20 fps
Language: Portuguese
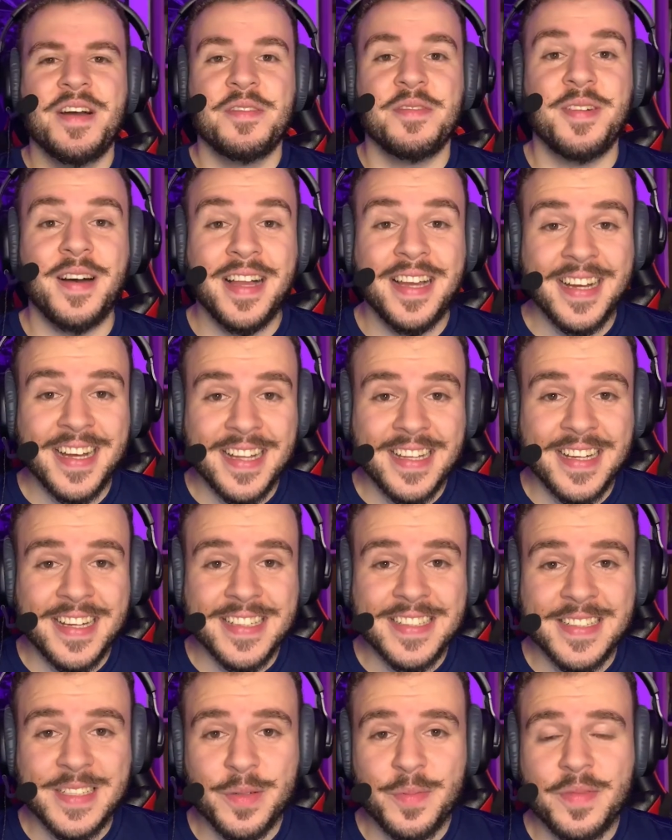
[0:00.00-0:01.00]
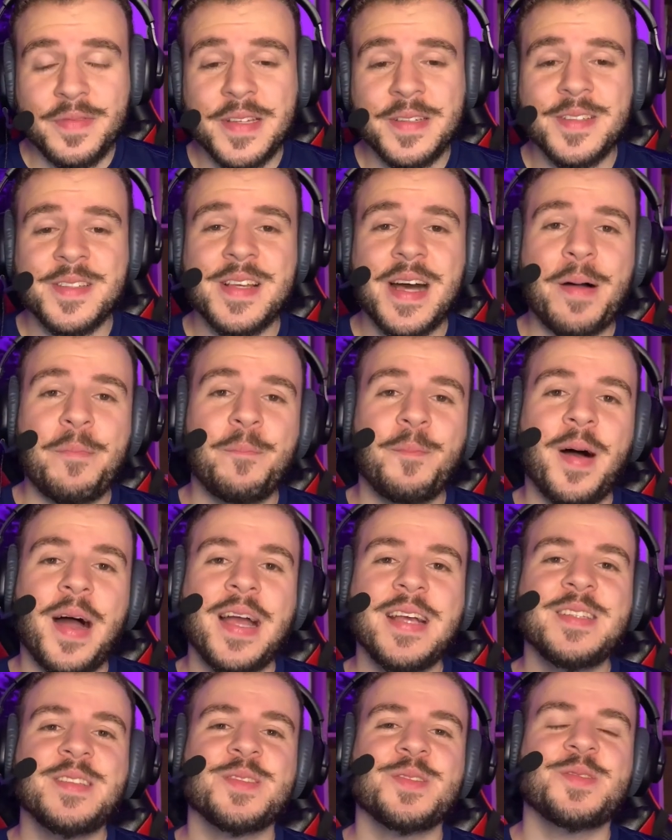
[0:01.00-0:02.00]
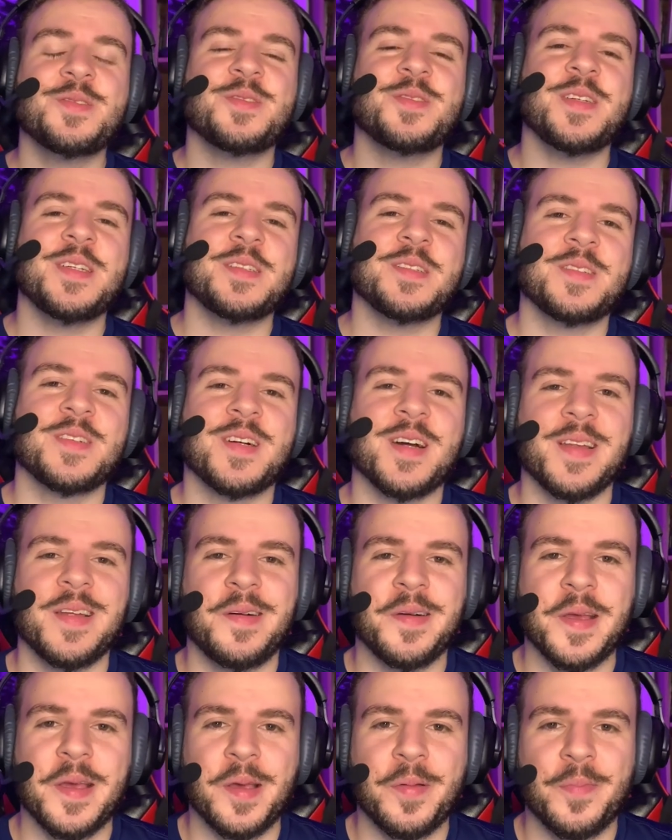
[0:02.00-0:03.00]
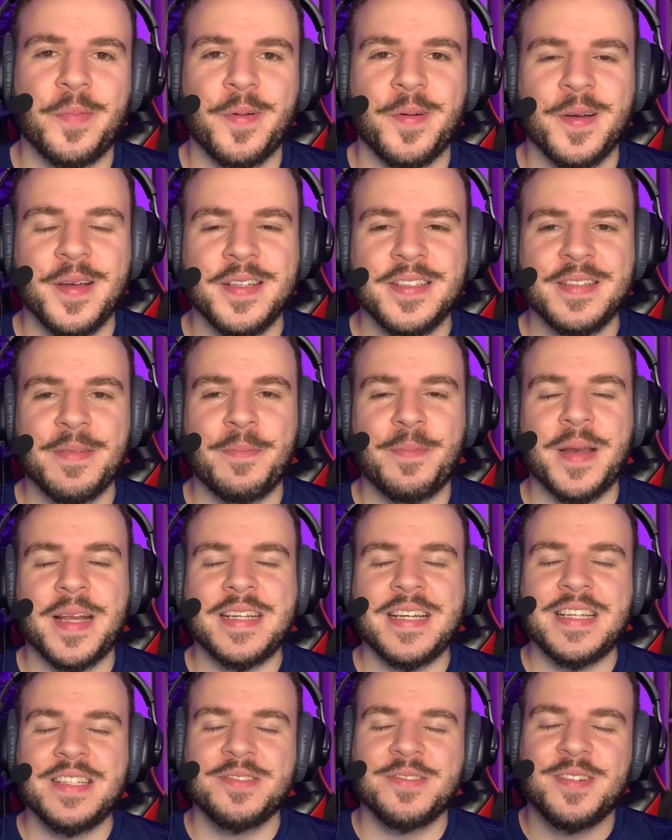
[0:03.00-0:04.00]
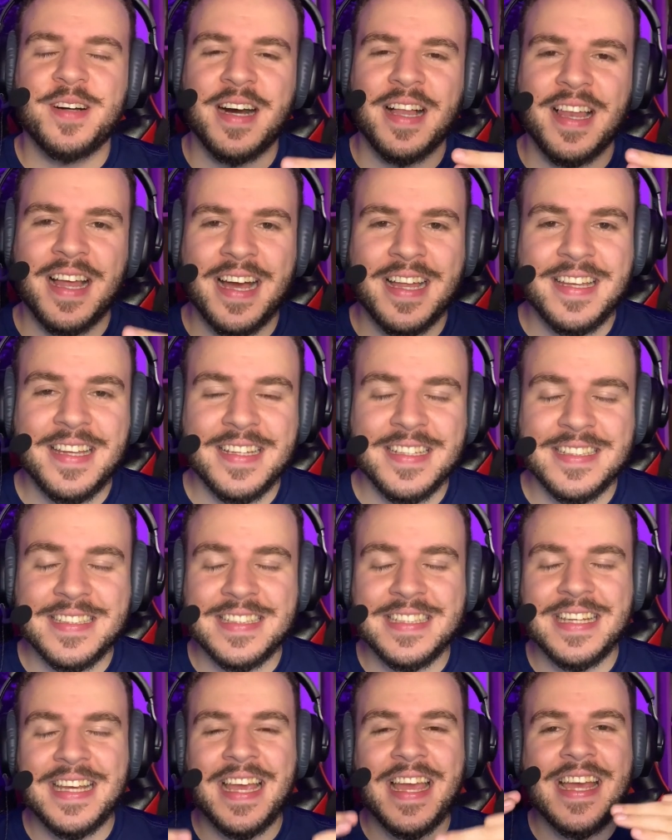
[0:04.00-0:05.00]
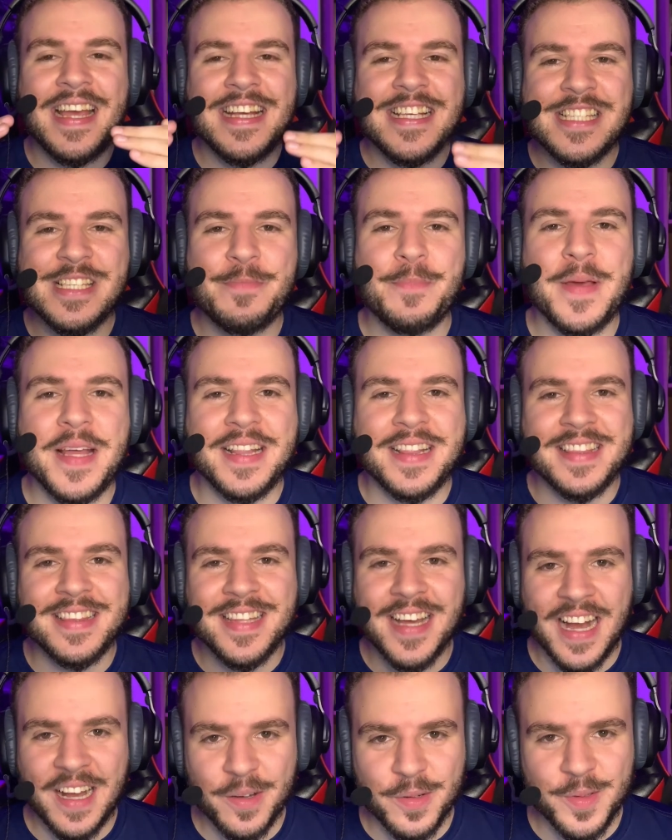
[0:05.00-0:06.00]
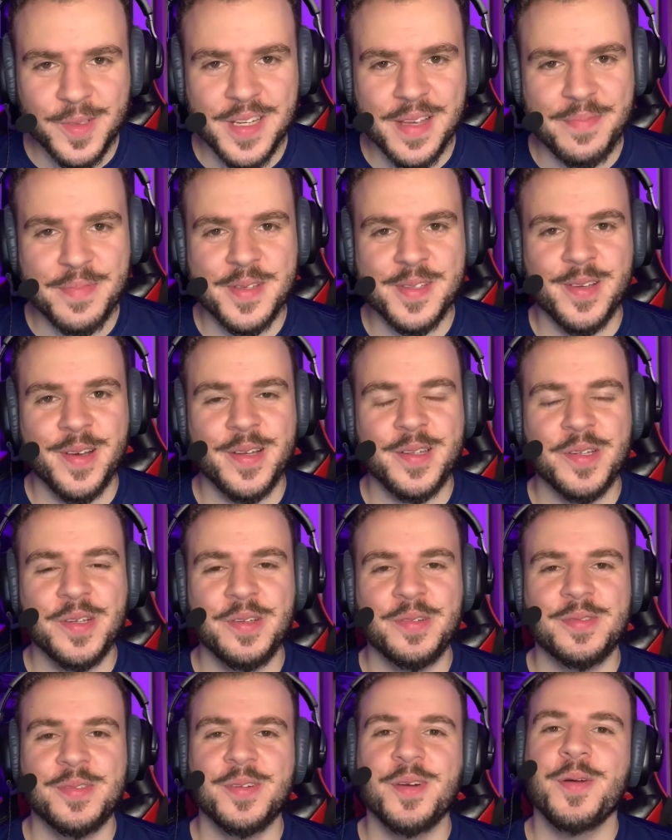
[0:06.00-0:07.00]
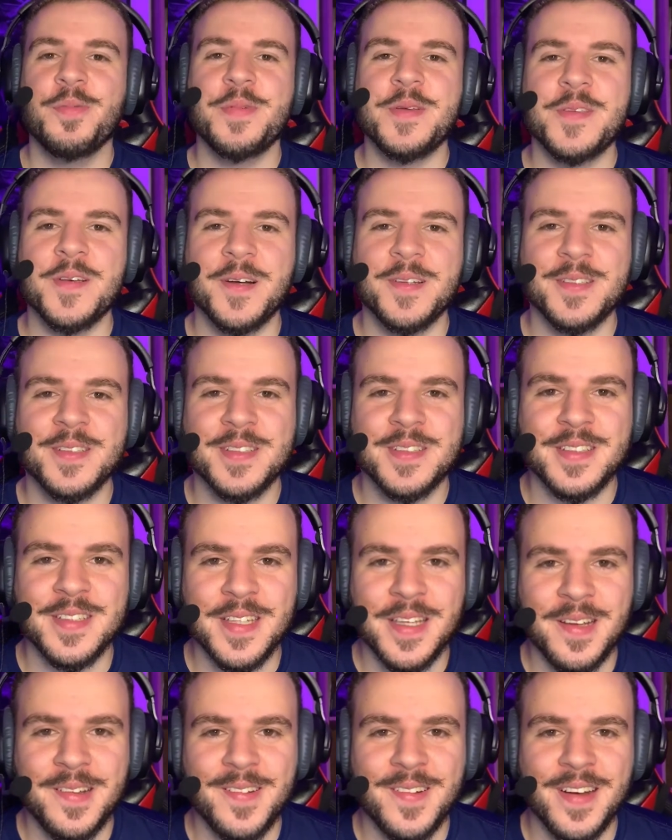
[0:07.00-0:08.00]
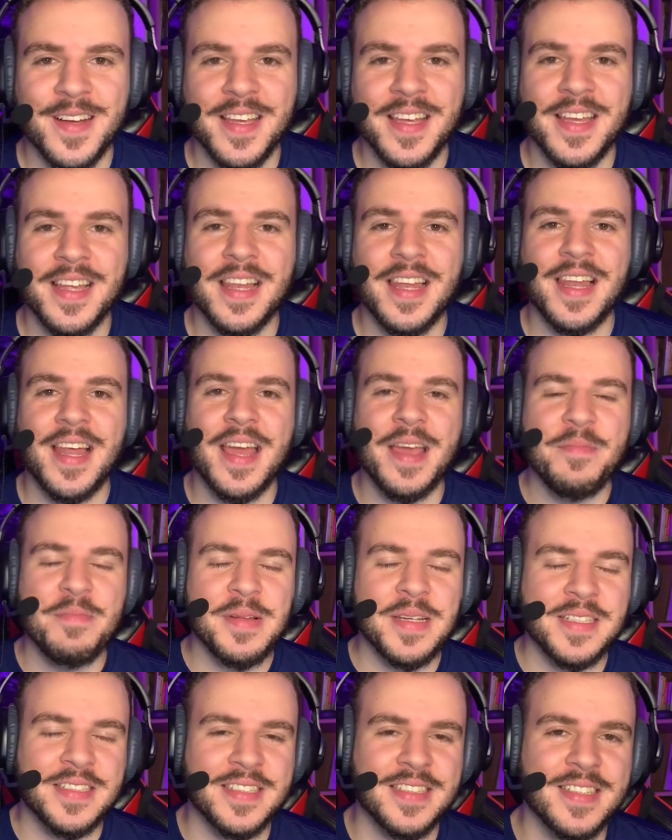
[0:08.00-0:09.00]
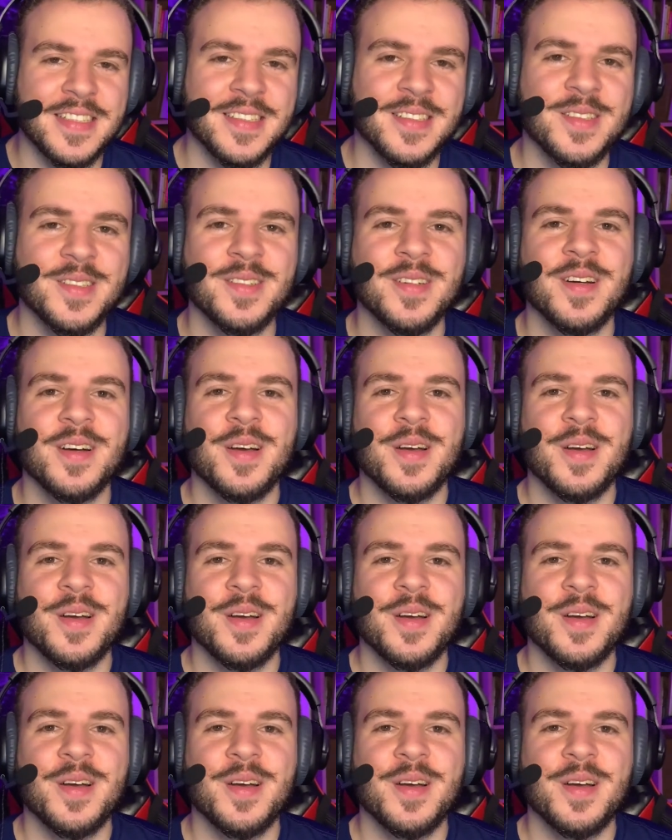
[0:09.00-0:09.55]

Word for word: Fala galera, sejam bem-vindos a mais um vídeo do canal Geek Point pra gente falar desse espetáculo de episódio que foi o episódio 5 aí, lembre disso,